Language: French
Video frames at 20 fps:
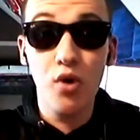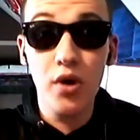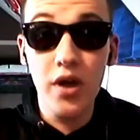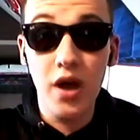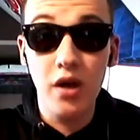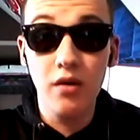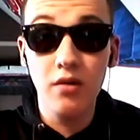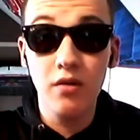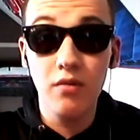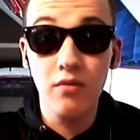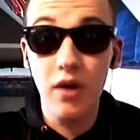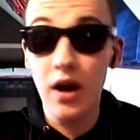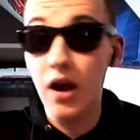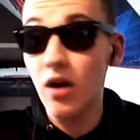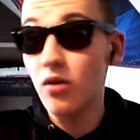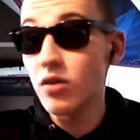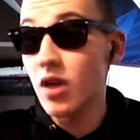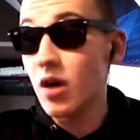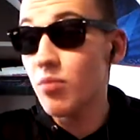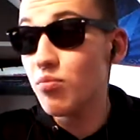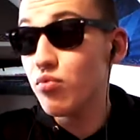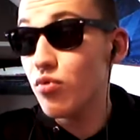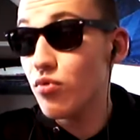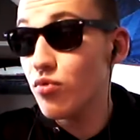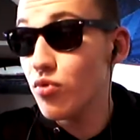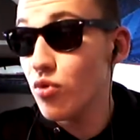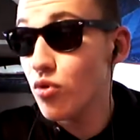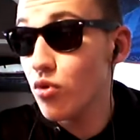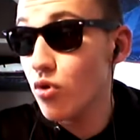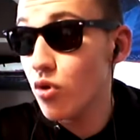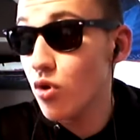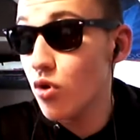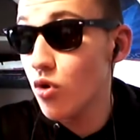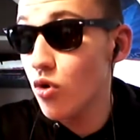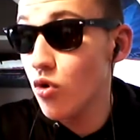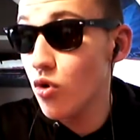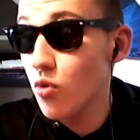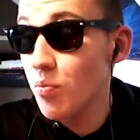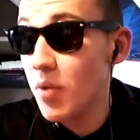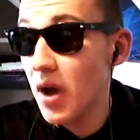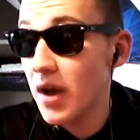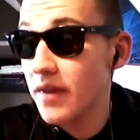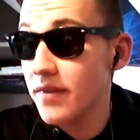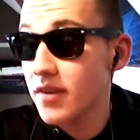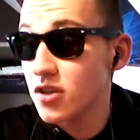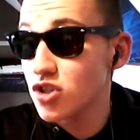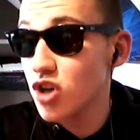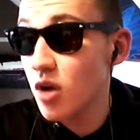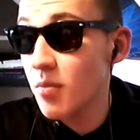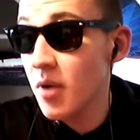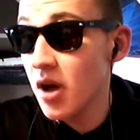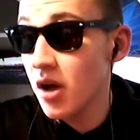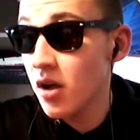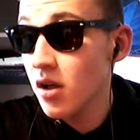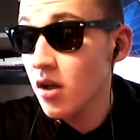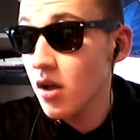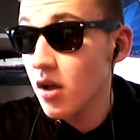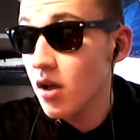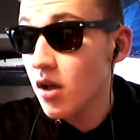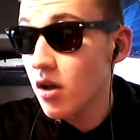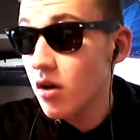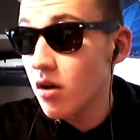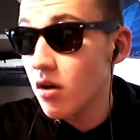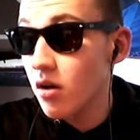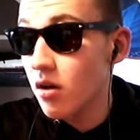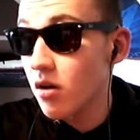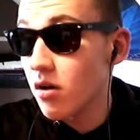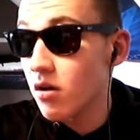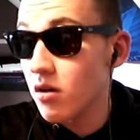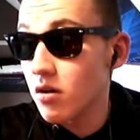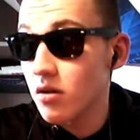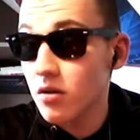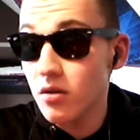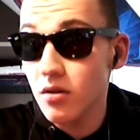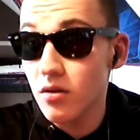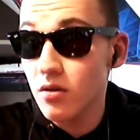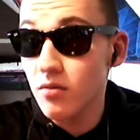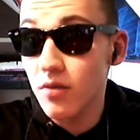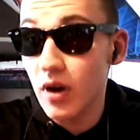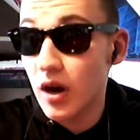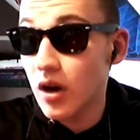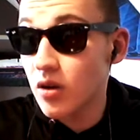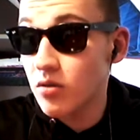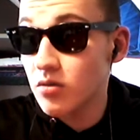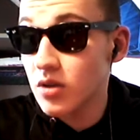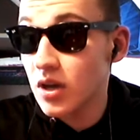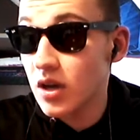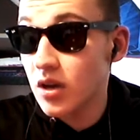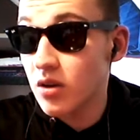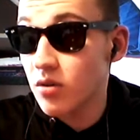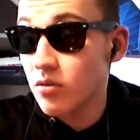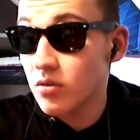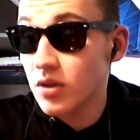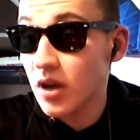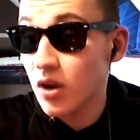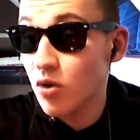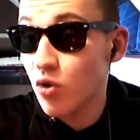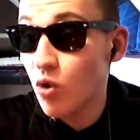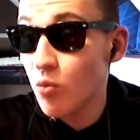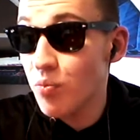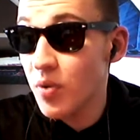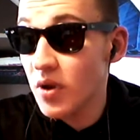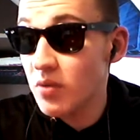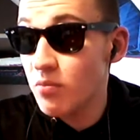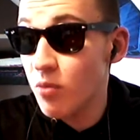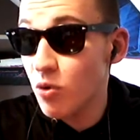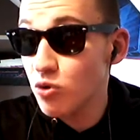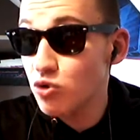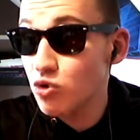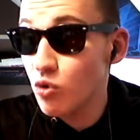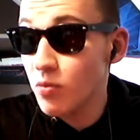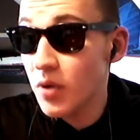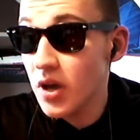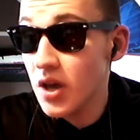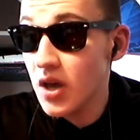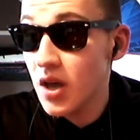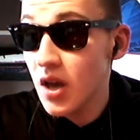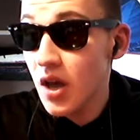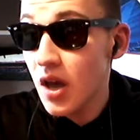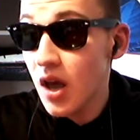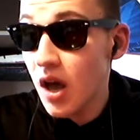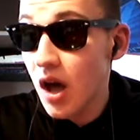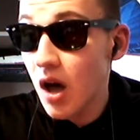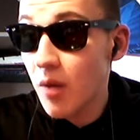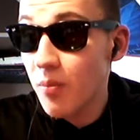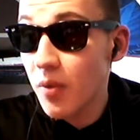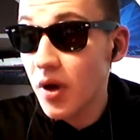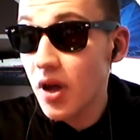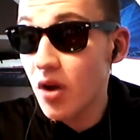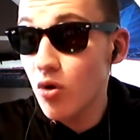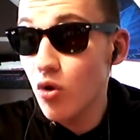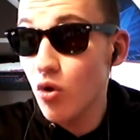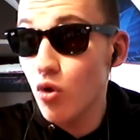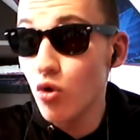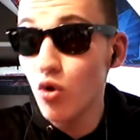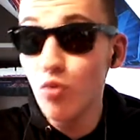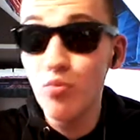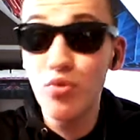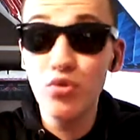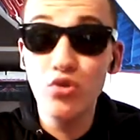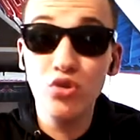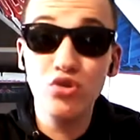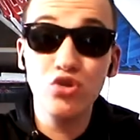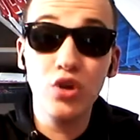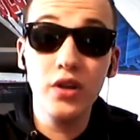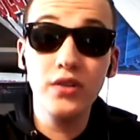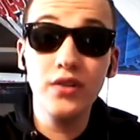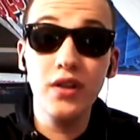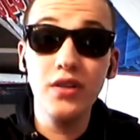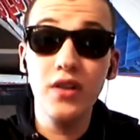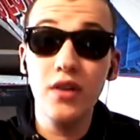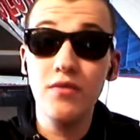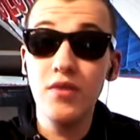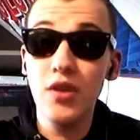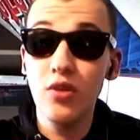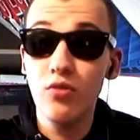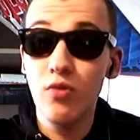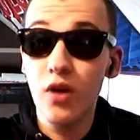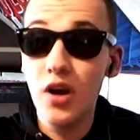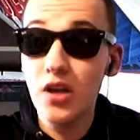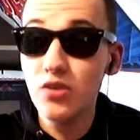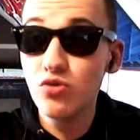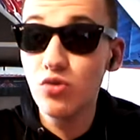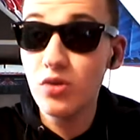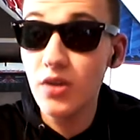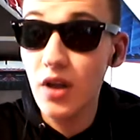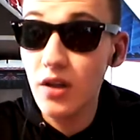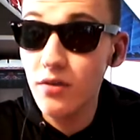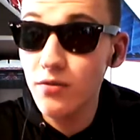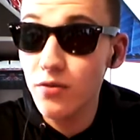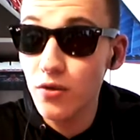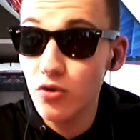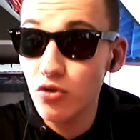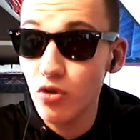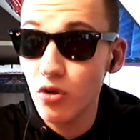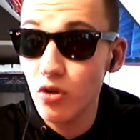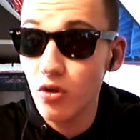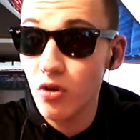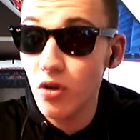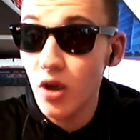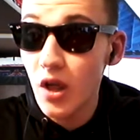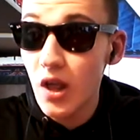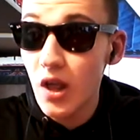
rien. Voilà, on n'a plus vu le, Paris Saint-Germain. Euh, voilà, on a, complètement sombré. Après le, but de Jonathan David, voilà, suite à une faute euh,